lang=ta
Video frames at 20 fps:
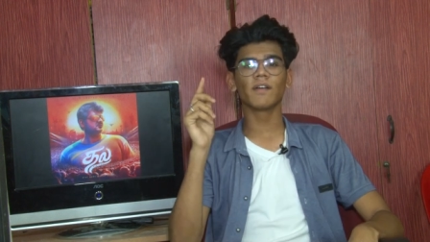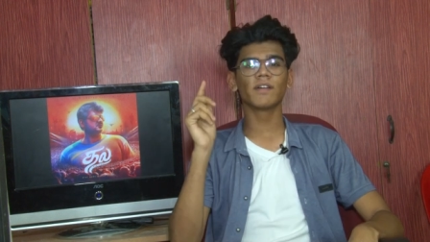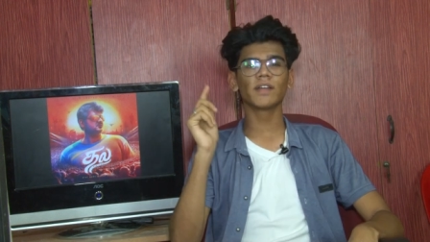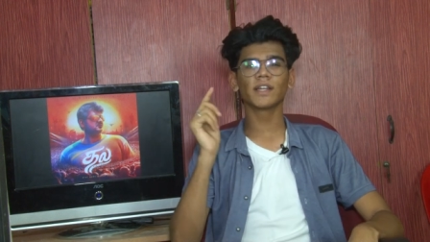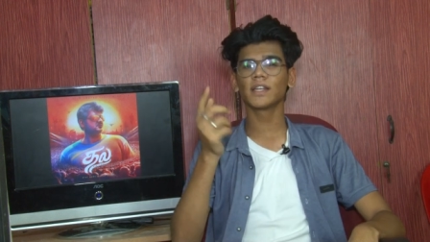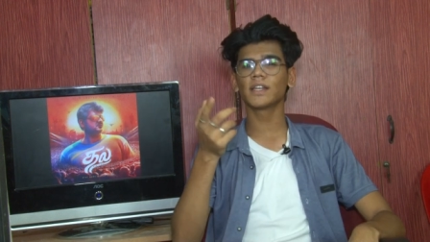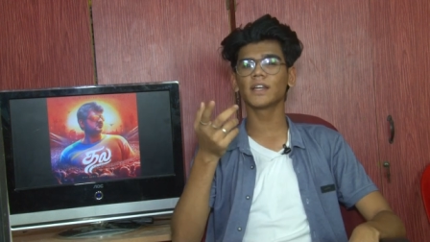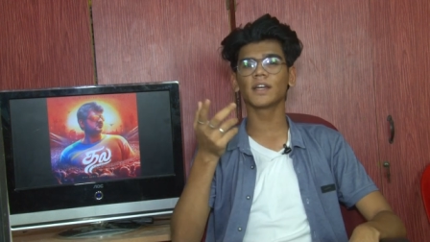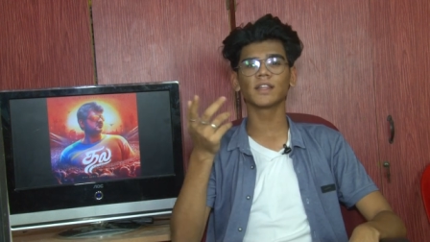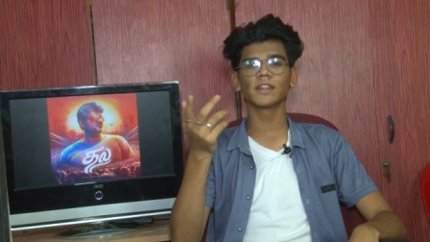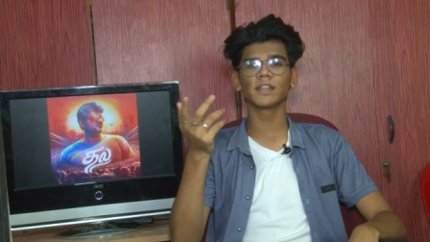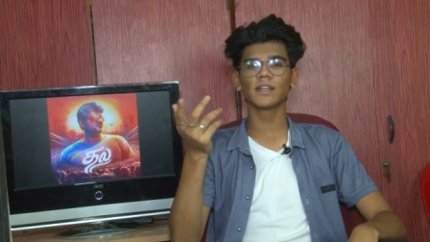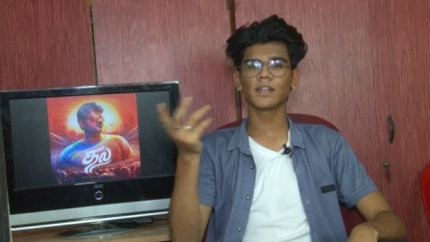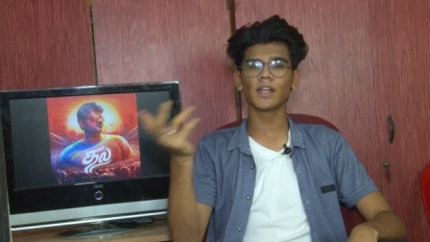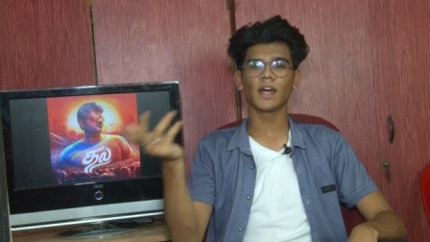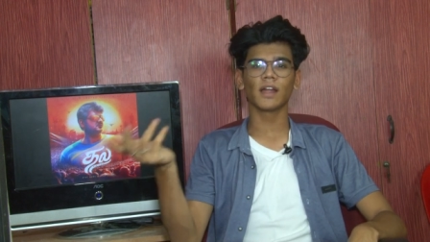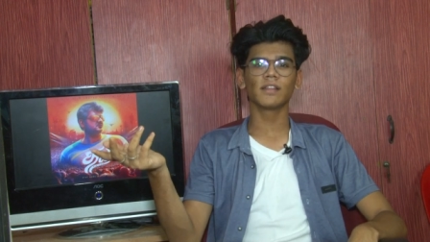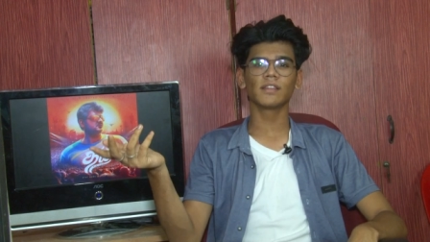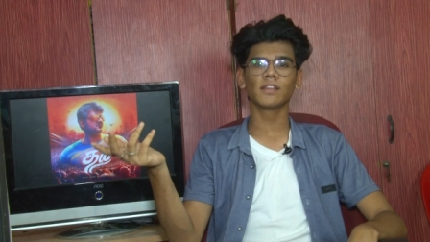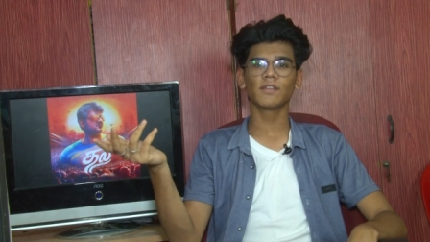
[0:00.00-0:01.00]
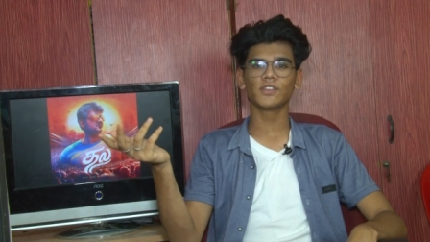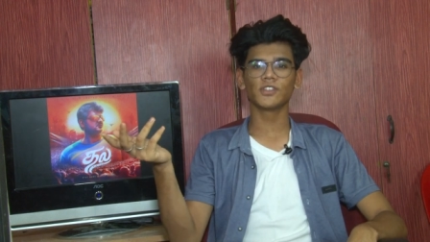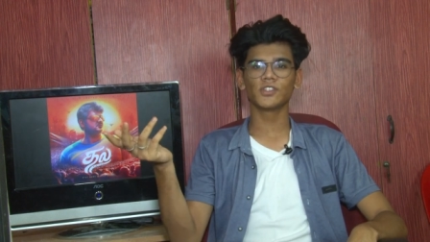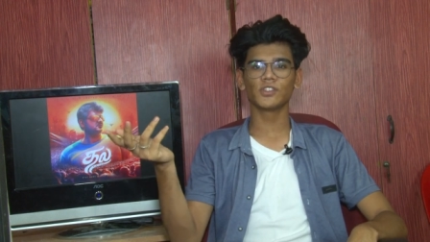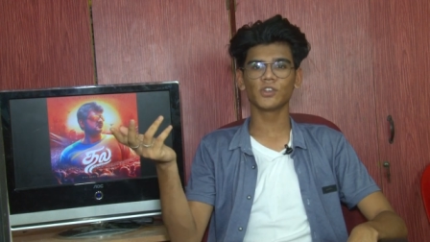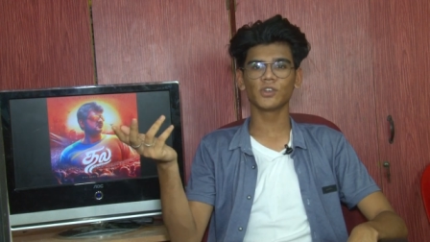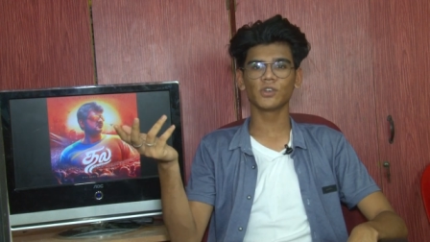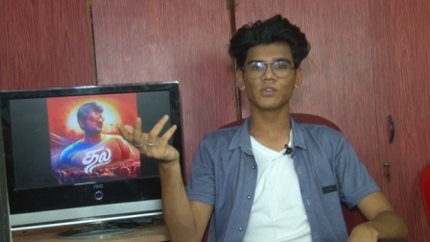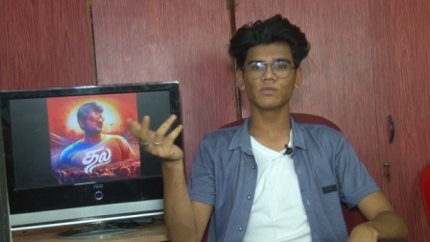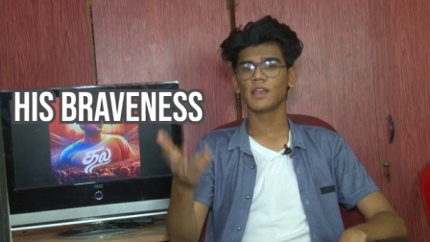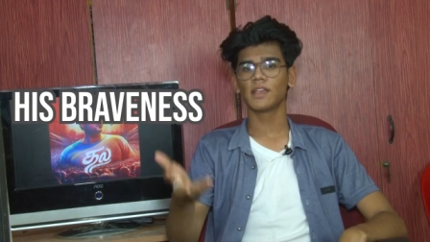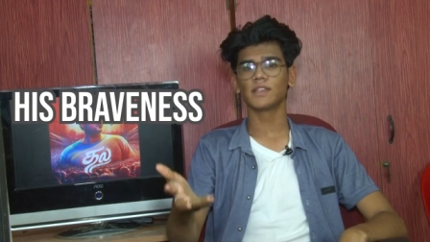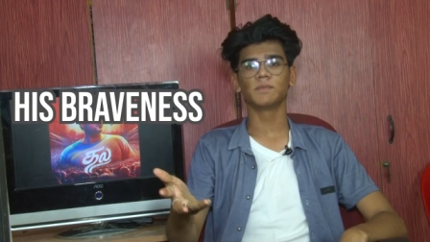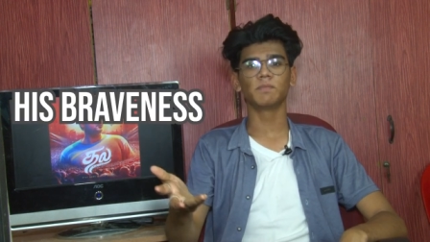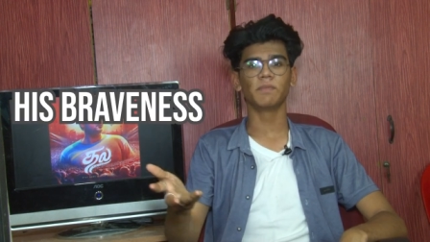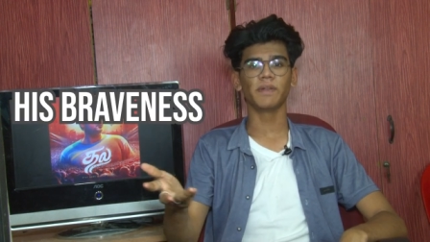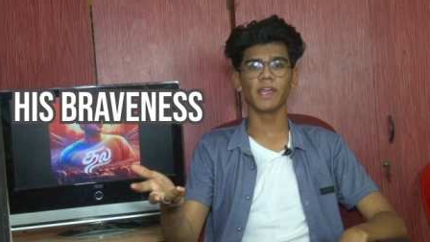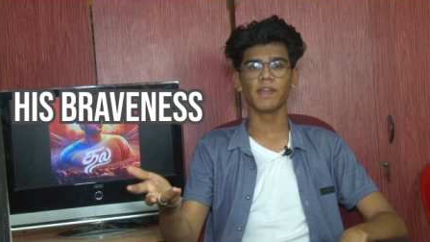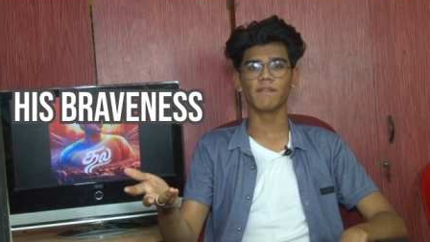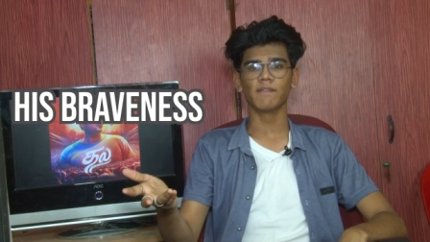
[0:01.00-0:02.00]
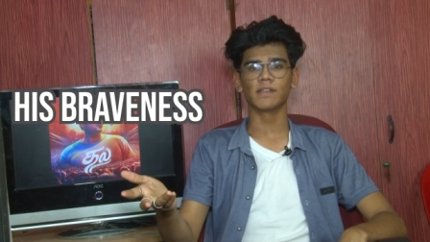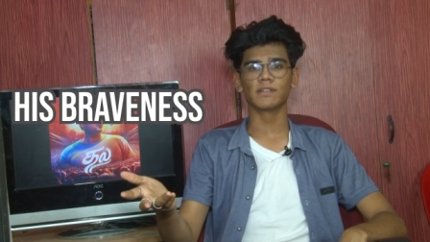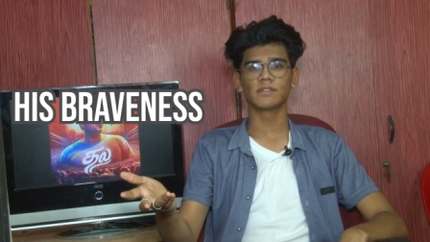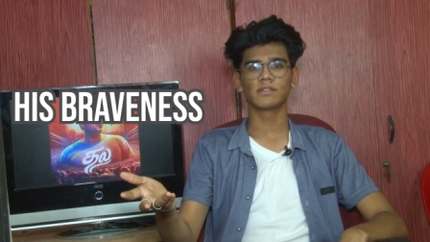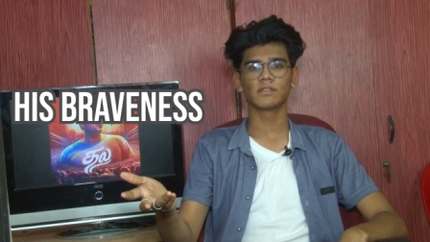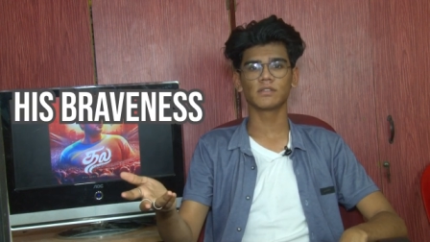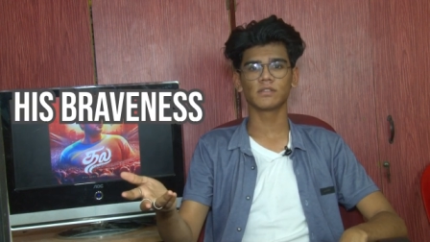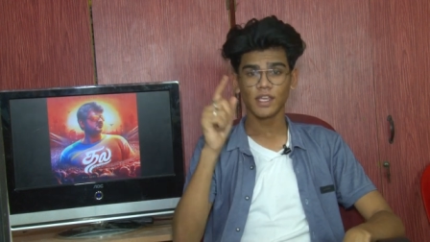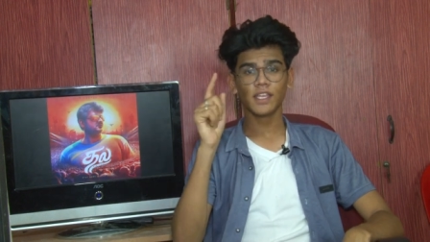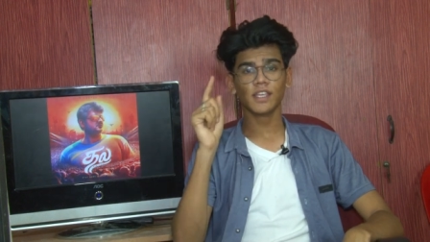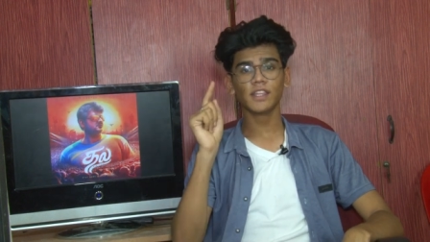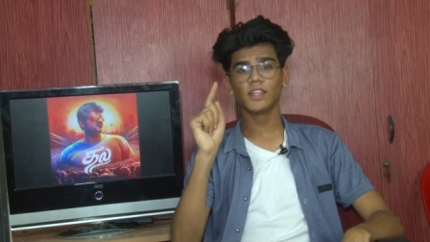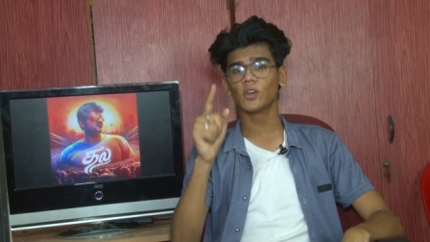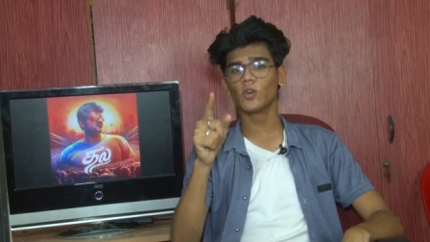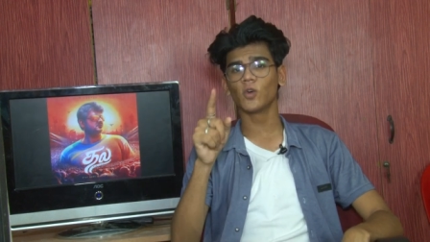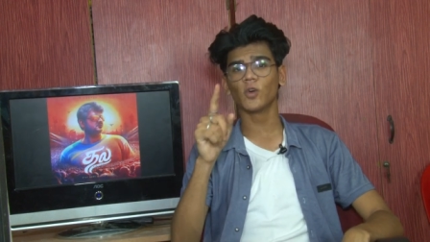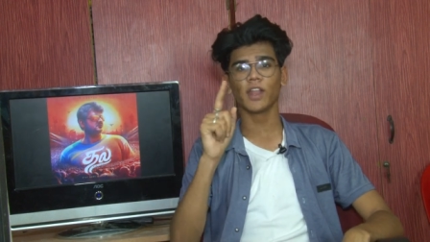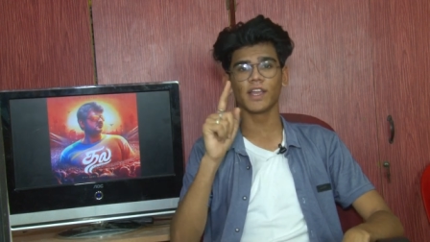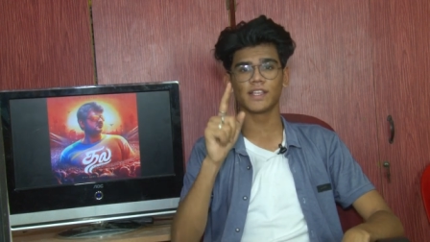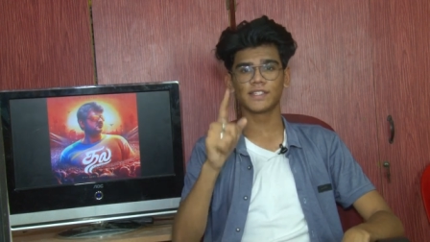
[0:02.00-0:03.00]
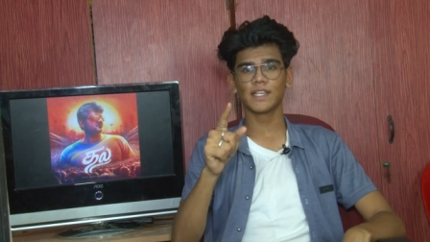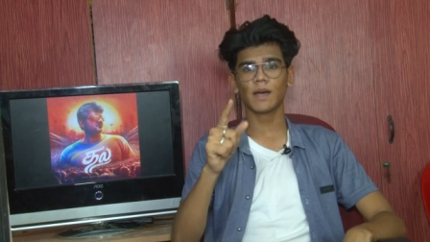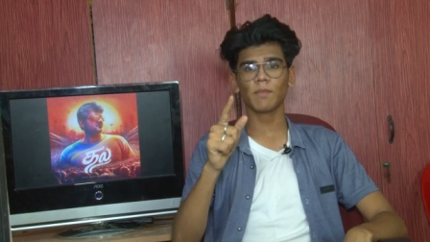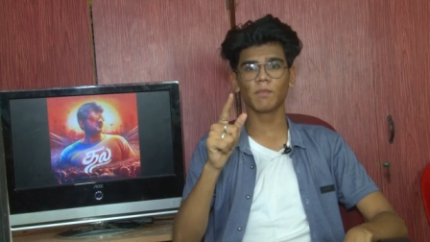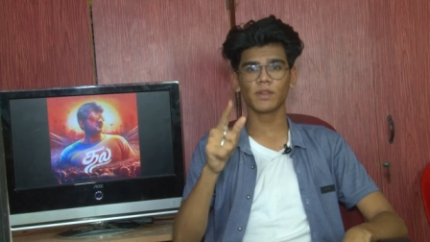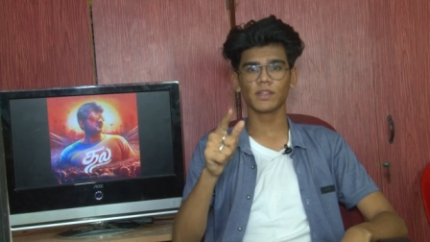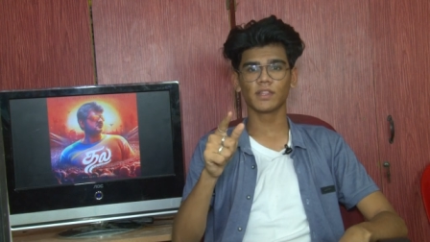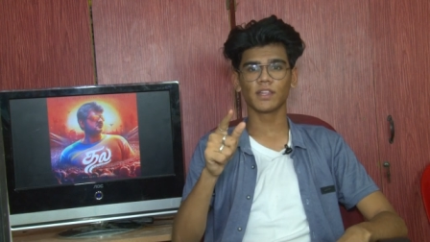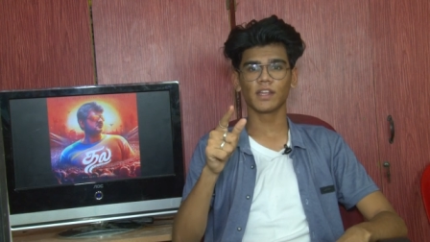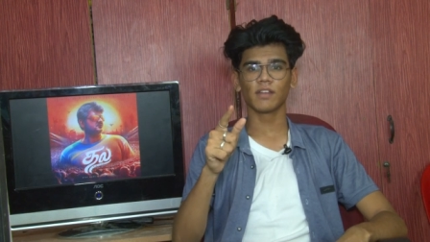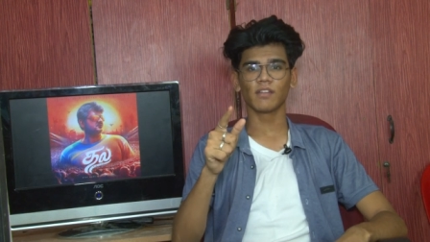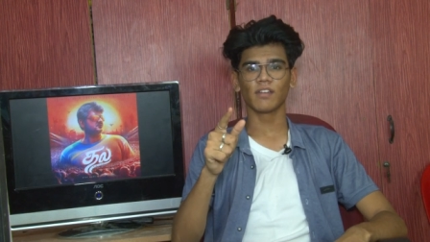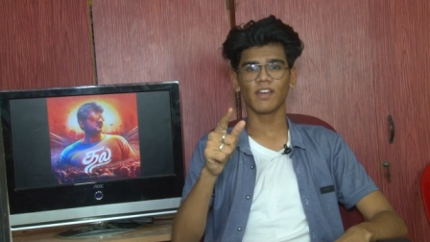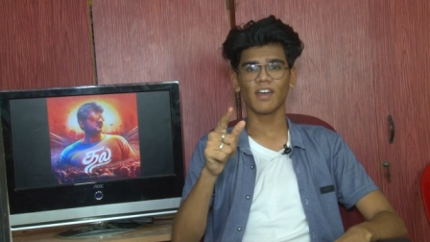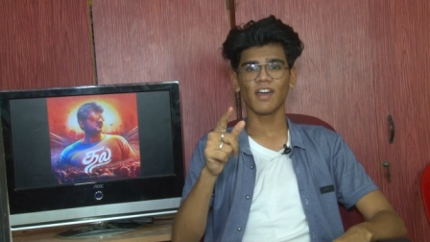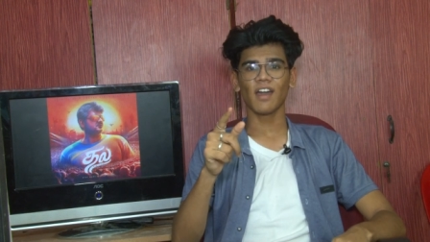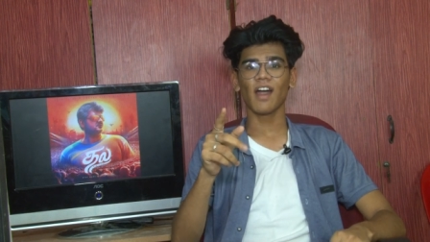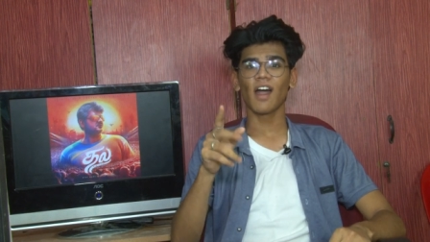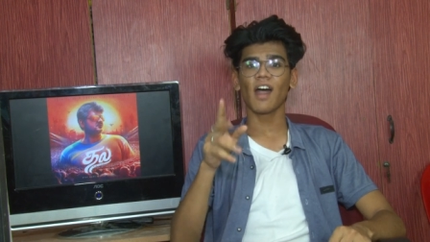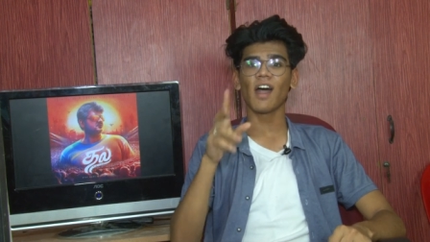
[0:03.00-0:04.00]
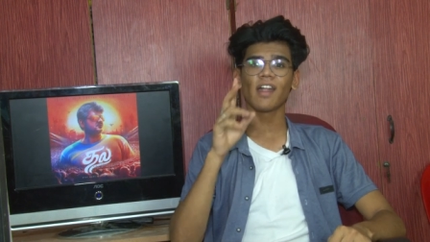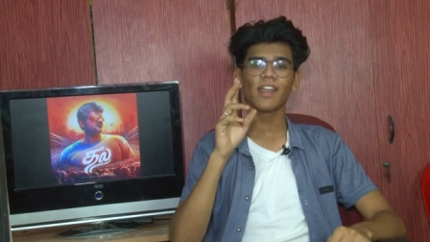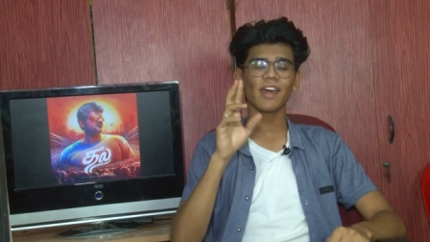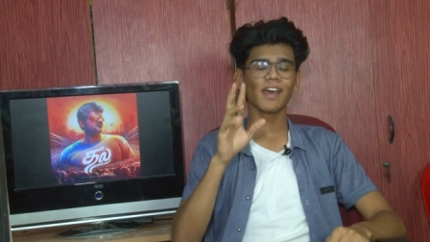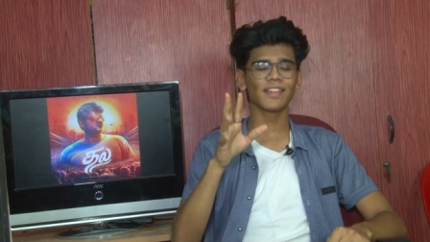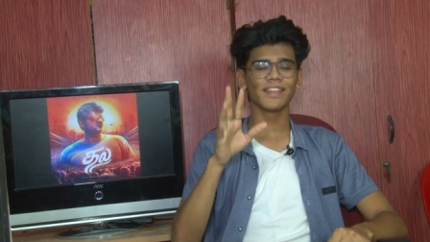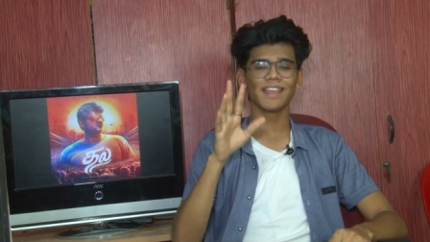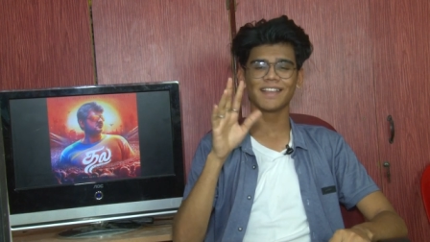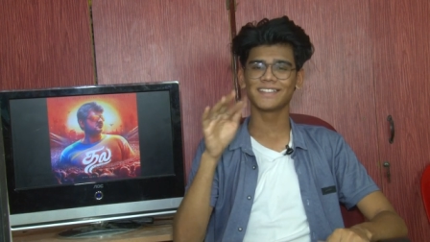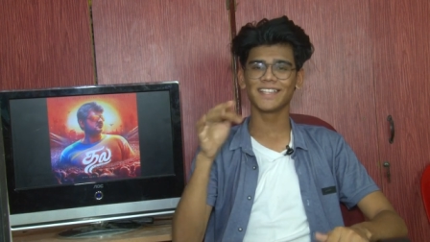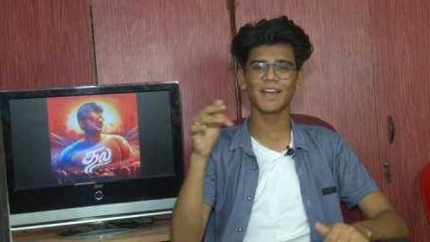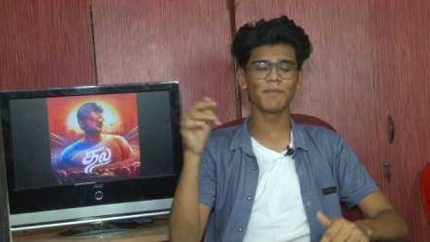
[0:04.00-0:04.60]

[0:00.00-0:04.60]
அவர்கிட்ட கற்றுக்கிட்ட அடுத்த விஷயம் ஹிஸ் பிரேவ்னஸ் இதுக்கு ஒரு எக்ஸாம்பிள் தருவேன் ஆனால் அந்த